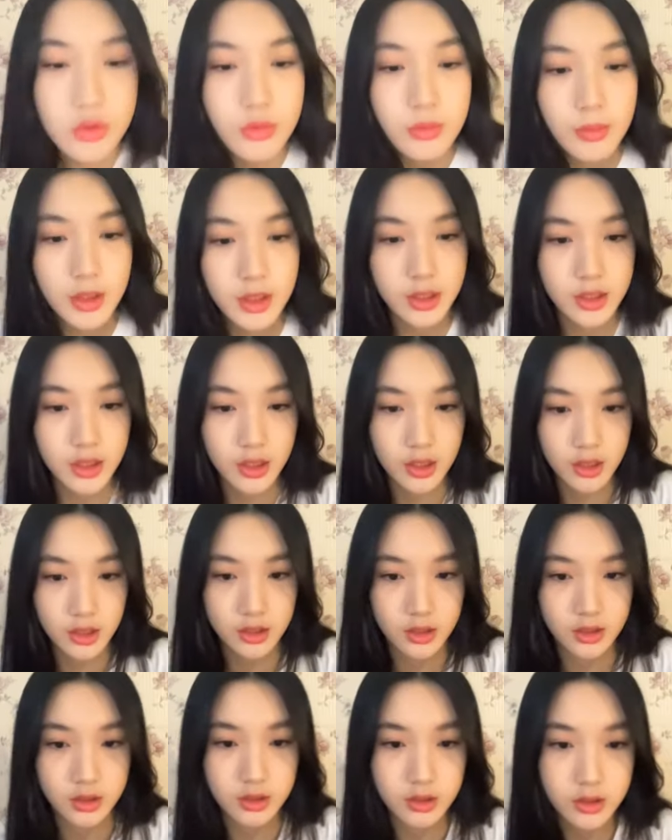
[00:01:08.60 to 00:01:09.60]
jumat ya
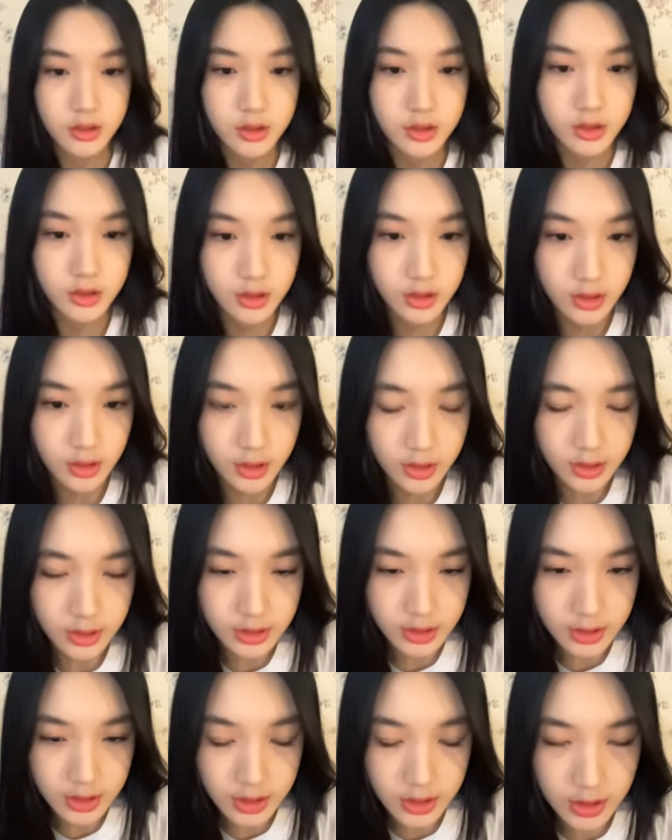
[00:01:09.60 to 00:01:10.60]

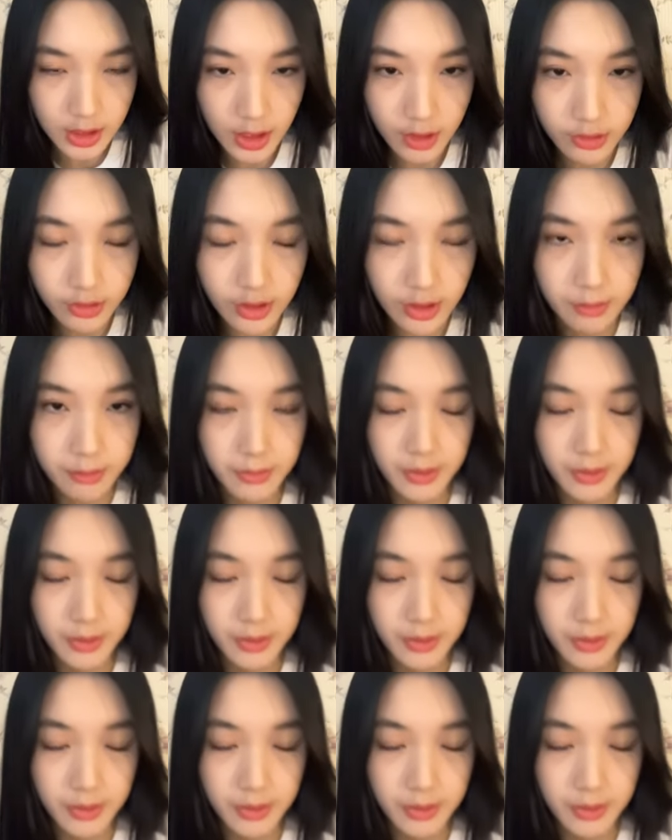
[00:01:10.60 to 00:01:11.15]
udah,